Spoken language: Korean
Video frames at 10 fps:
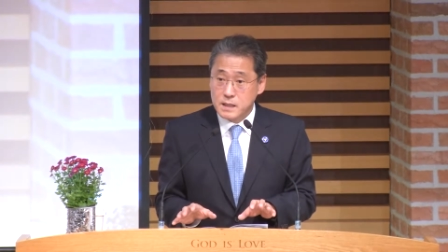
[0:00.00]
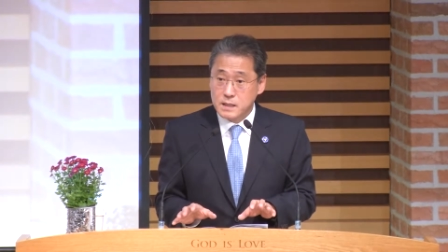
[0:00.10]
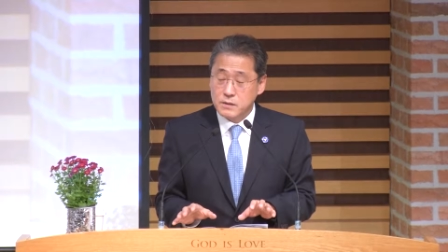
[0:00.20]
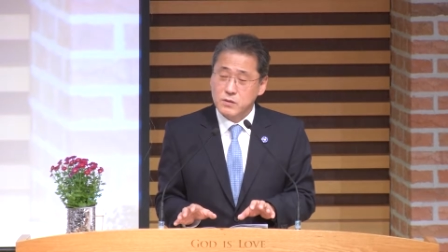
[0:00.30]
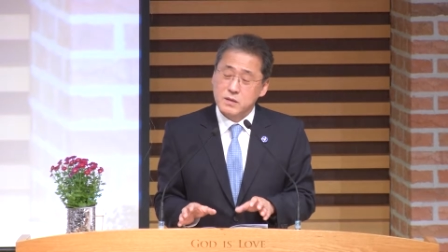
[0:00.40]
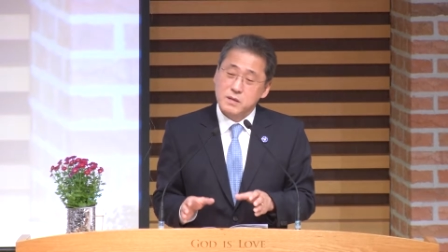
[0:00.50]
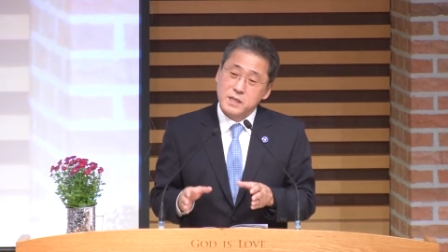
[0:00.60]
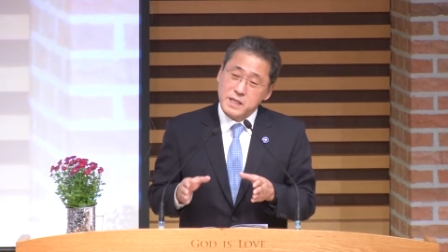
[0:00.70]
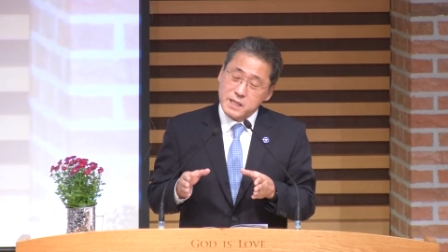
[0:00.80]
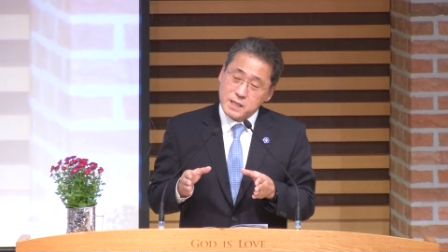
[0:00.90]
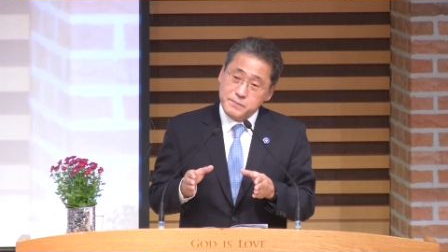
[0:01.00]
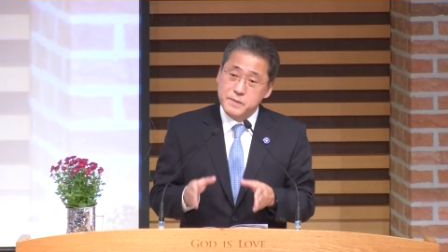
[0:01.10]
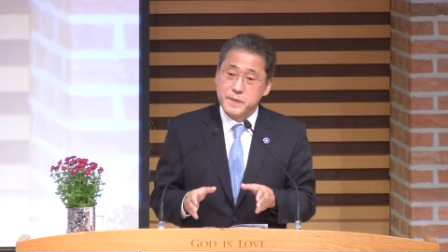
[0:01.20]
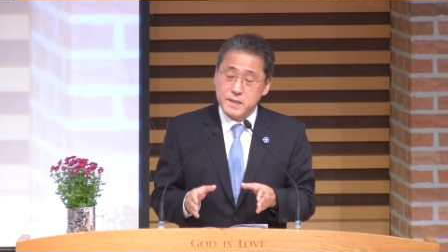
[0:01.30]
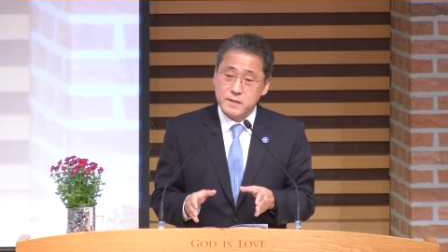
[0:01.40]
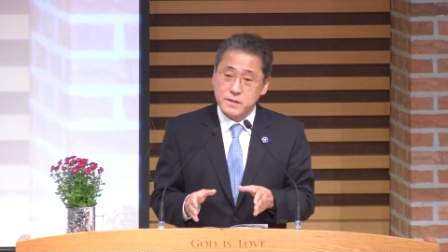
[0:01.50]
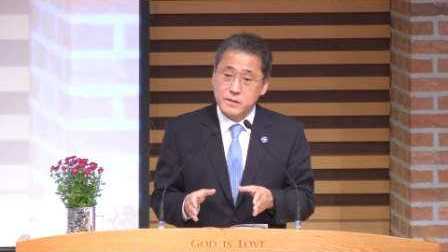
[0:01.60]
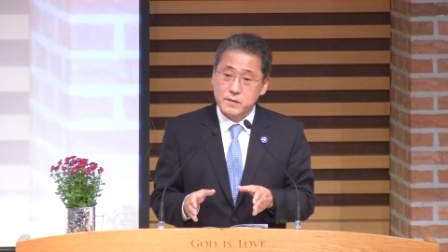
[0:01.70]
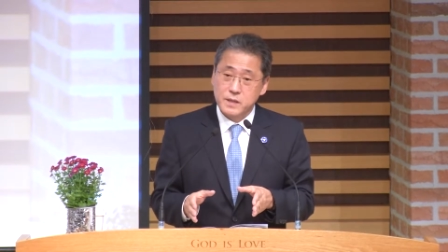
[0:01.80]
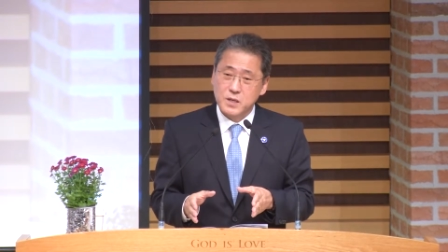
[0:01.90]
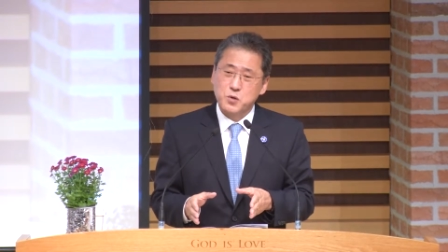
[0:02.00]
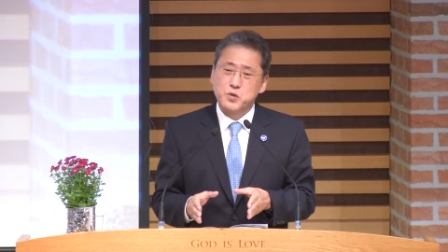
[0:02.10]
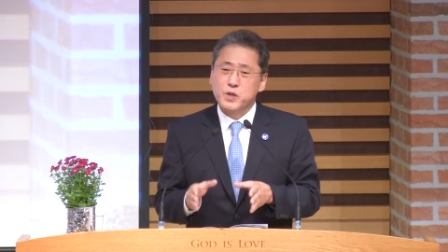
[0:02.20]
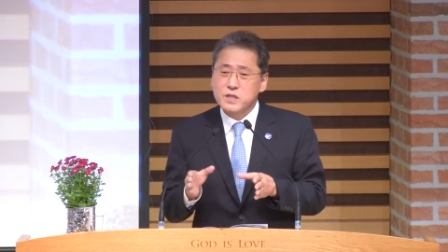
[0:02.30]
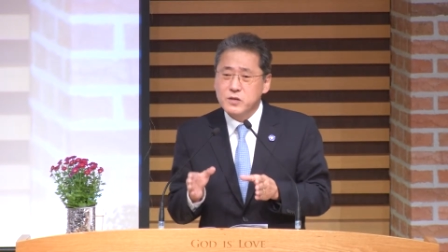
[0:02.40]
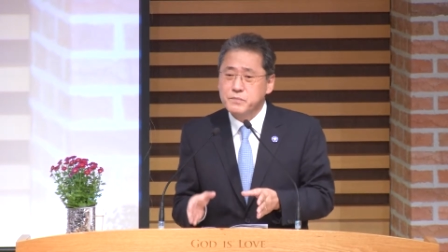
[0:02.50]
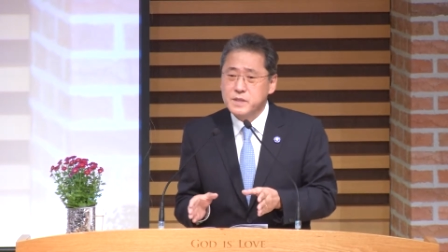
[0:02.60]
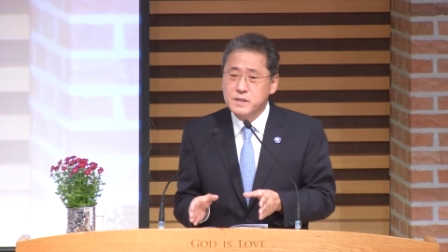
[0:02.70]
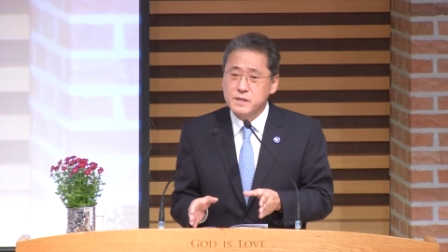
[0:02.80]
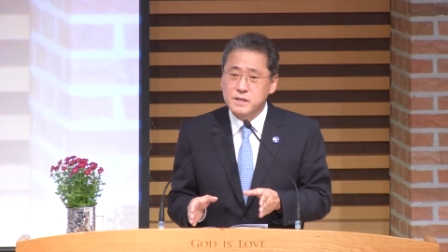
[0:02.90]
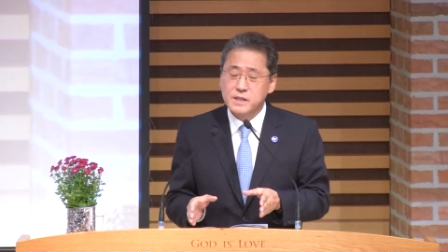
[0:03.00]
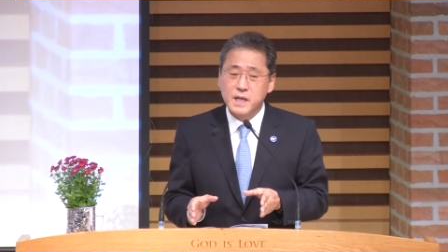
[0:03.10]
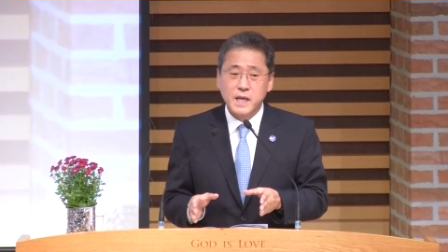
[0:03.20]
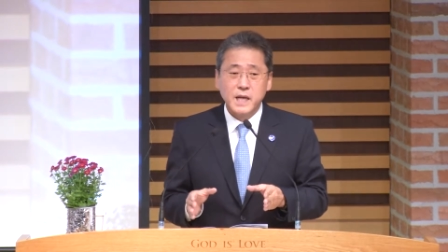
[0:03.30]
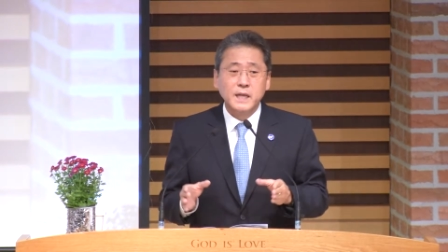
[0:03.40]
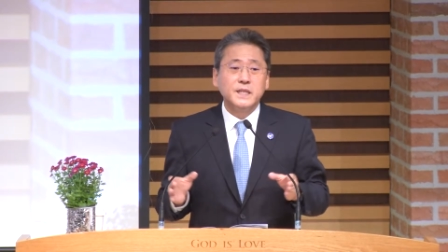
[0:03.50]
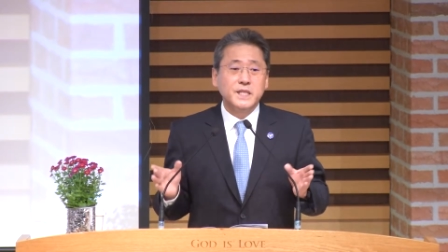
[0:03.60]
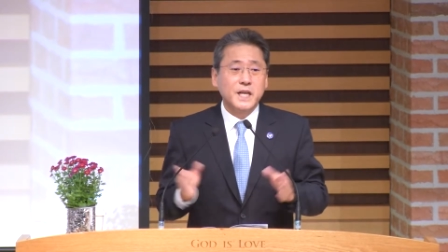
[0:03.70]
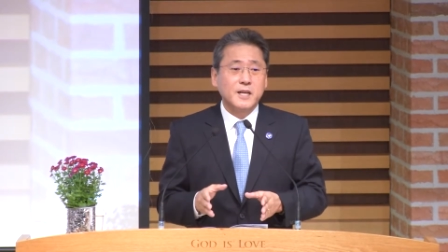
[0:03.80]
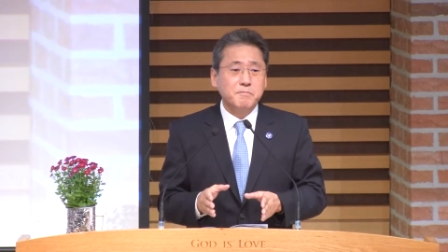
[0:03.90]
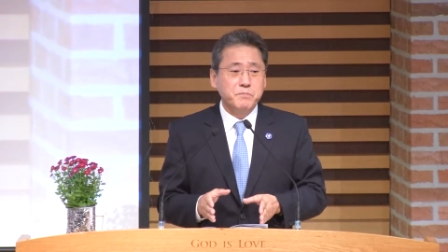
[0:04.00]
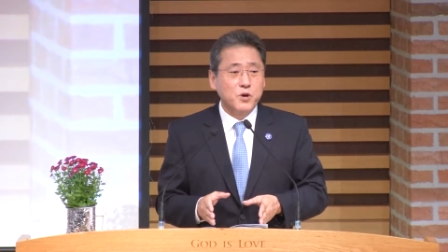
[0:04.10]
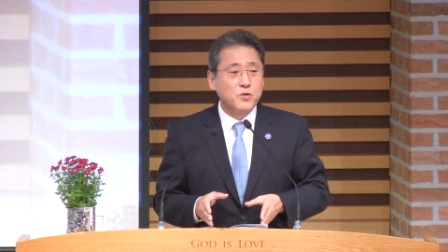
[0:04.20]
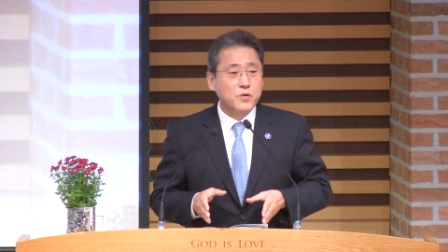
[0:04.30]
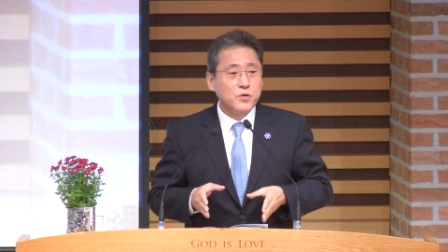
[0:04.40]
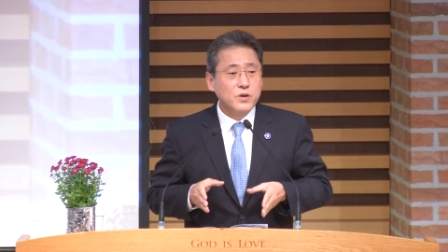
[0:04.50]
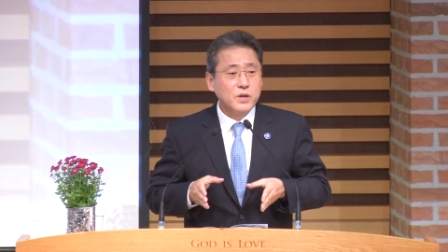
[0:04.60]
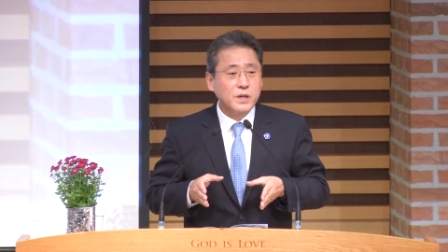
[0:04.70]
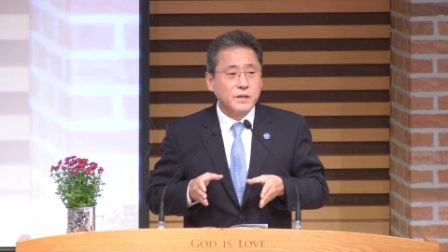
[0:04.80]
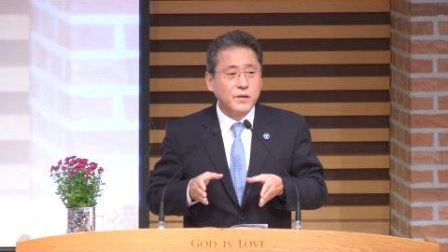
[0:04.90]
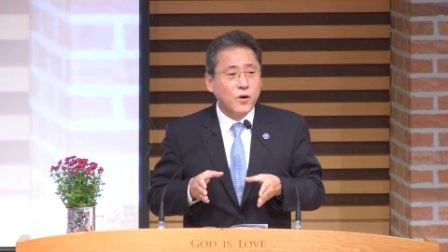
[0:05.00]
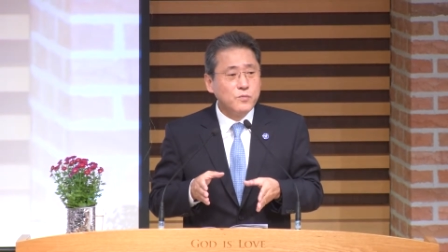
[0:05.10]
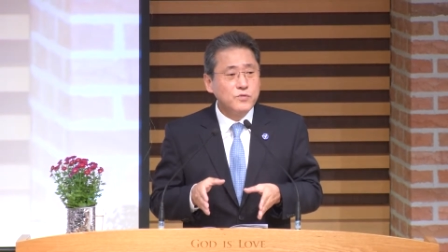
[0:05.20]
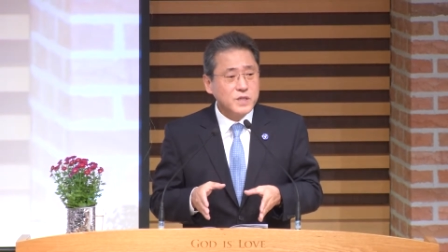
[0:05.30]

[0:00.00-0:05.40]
그리고 그걸 깊이 팠어요. 그러니까 조선의 선비들은 책 몇 권을 너무